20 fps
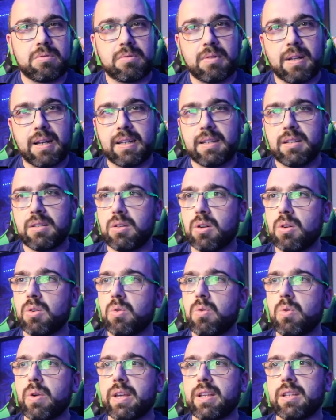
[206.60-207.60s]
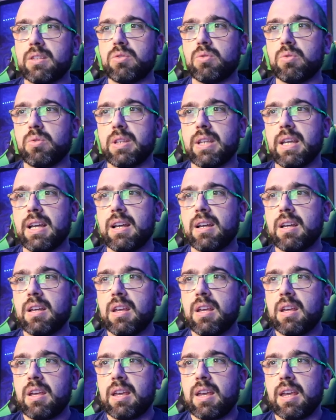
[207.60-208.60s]
¿vale? No lo jugué en su día
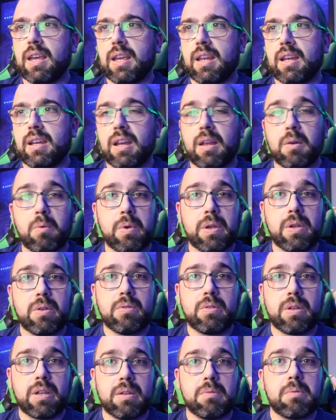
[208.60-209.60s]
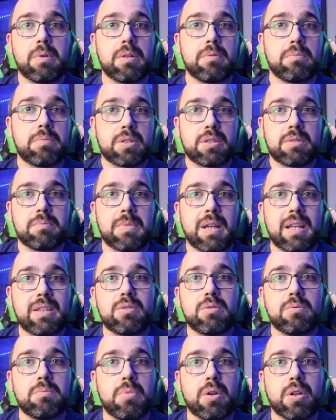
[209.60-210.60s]
en, eh, en Wii U y bueno, se me ha
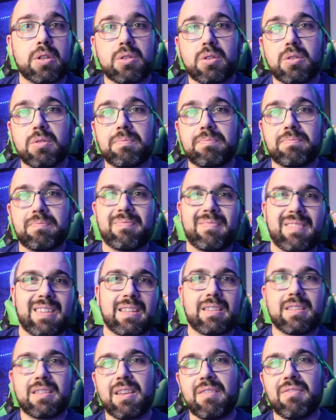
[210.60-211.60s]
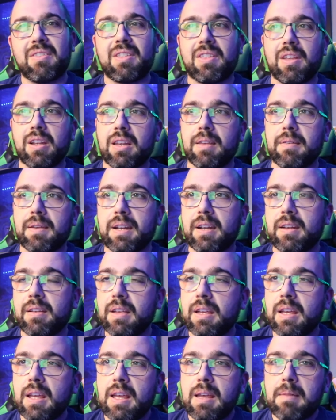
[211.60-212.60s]
hecho un poquito difícil de ver.
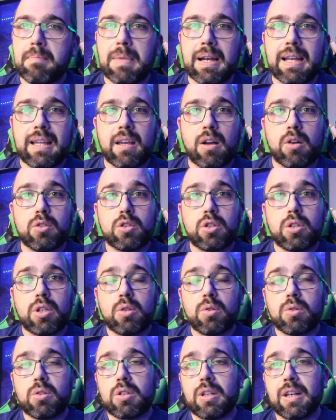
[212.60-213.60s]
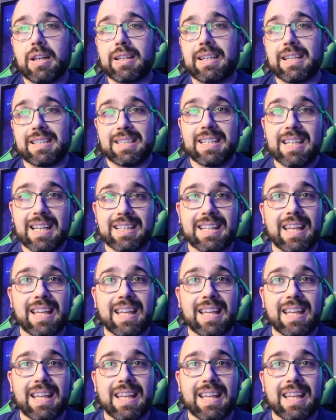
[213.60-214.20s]
¿Vale? Otro título que sí que